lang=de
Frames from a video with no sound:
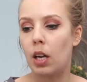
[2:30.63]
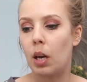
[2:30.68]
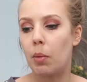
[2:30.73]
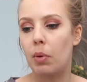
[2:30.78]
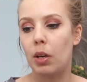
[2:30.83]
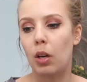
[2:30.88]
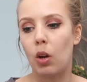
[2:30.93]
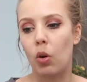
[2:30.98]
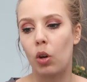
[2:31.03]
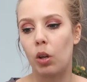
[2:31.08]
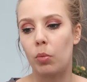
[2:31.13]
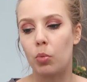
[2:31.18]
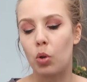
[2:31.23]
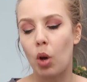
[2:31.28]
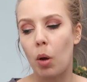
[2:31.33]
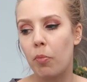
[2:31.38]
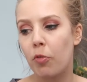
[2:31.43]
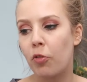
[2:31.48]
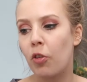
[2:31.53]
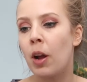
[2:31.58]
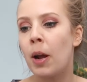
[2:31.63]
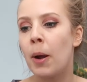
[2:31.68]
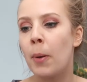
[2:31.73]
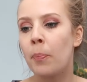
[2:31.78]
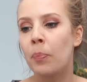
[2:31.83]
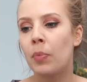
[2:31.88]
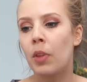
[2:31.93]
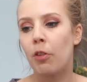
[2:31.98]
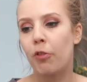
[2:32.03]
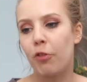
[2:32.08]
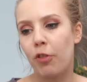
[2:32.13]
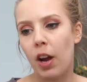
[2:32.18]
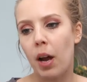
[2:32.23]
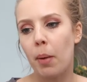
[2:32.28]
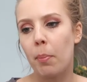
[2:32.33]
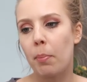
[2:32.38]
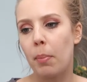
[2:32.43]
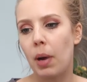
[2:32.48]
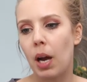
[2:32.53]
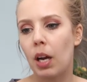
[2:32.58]
kann man auch im Topf
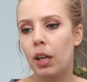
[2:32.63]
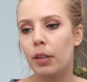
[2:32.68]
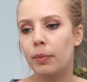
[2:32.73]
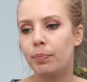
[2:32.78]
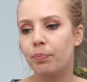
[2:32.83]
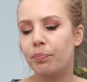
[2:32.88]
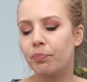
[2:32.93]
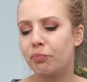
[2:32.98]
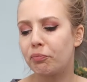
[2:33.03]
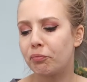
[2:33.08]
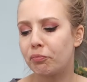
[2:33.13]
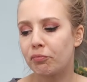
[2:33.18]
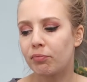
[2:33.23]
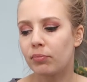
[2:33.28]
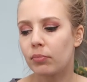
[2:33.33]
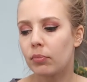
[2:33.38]
warm machen